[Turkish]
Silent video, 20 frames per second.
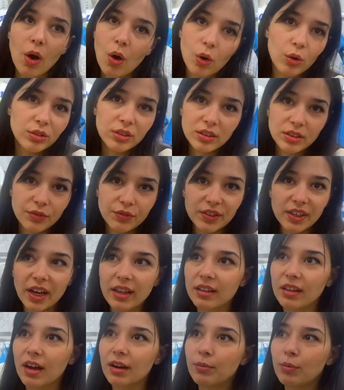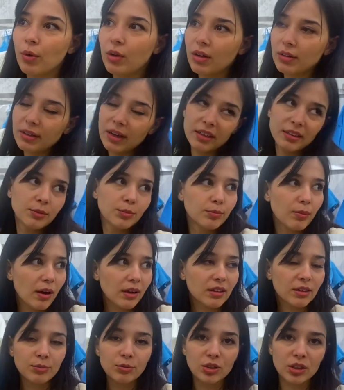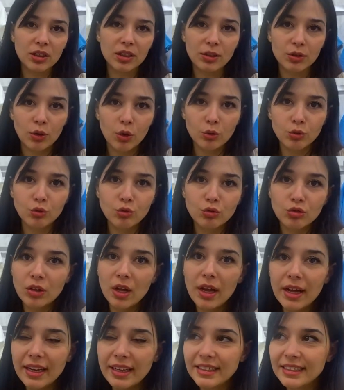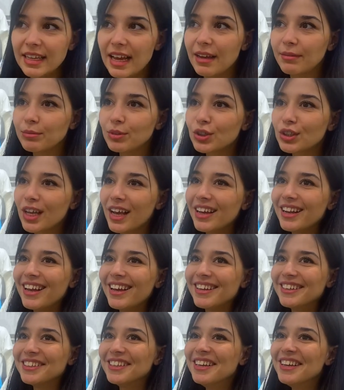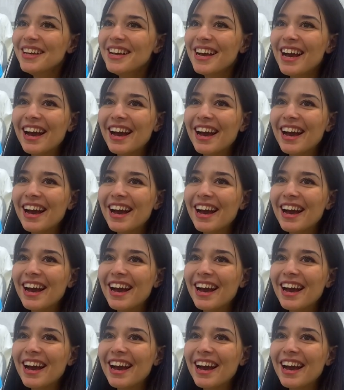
Orada da fiyatlar böyle. Daha demin baktım ceket 470 TL ile.